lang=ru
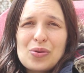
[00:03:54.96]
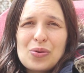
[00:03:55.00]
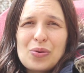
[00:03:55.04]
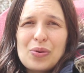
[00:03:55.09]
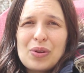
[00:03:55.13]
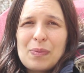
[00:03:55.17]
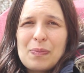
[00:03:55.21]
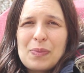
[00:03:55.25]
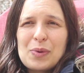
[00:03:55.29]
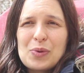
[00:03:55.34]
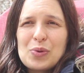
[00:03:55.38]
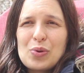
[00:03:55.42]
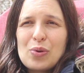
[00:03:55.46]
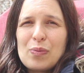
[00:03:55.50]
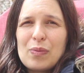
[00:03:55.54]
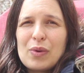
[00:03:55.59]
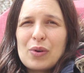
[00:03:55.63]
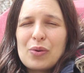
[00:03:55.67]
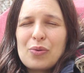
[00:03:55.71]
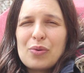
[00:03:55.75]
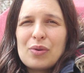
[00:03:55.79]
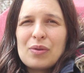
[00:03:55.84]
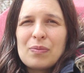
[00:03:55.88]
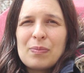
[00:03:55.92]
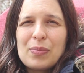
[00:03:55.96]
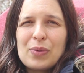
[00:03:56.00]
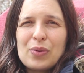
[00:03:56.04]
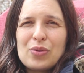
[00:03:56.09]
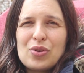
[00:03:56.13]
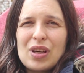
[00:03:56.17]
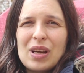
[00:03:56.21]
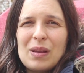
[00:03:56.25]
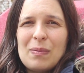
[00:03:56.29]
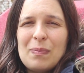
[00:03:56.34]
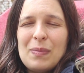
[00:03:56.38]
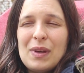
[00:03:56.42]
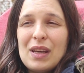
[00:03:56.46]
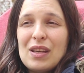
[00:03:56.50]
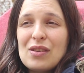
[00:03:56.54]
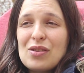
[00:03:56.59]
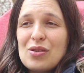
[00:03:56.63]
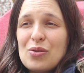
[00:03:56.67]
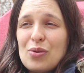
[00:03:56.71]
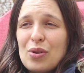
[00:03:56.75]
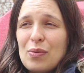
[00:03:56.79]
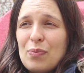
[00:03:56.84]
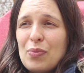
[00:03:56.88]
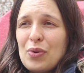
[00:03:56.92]
что он на пособиях, он получает
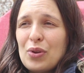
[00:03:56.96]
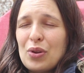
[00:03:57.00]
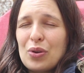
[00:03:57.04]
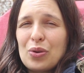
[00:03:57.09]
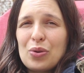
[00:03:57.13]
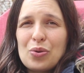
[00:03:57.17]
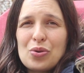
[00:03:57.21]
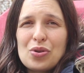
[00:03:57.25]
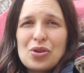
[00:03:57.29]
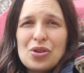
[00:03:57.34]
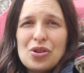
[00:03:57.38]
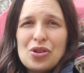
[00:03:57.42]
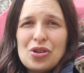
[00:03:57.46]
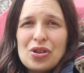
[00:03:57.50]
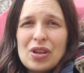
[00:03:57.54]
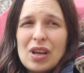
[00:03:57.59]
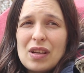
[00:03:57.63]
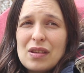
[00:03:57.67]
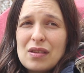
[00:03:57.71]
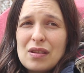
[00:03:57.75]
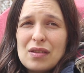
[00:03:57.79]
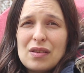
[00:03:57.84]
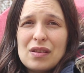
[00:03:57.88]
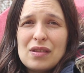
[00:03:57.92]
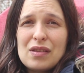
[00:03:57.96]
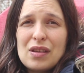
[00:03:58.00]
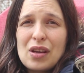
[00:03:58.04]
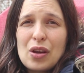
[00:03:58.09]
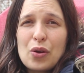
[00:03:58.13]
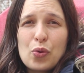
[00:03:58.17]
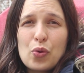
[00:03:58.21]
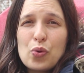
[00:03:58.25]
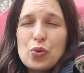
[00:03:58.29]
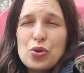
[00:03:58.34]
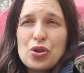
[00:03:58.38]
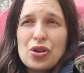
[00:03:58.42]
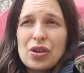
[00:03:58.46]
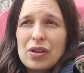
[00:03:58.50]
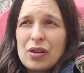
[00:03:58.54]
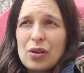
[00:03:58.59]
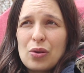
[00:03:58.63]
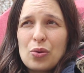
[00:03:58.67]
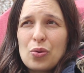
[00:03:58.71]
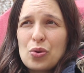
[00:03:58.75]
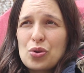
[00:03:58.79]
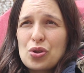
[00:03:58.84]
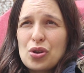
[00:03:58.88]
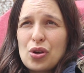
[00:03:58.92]
пенсию. Ребенок тоже не считается, а детей куча, это
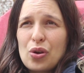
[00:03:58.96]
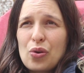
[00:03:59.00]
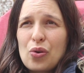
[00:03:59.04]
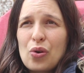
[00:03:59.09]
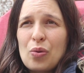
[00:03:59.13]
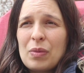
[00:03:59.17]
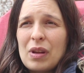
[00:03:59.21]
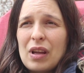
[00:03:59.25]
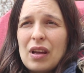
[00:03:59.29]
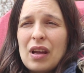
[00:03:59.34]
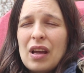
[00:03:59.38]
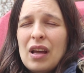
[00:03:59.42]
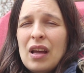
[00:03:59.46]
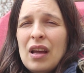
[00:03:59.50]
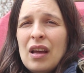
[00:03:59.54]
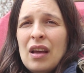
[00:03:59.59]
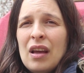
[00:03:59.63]
тоже огромная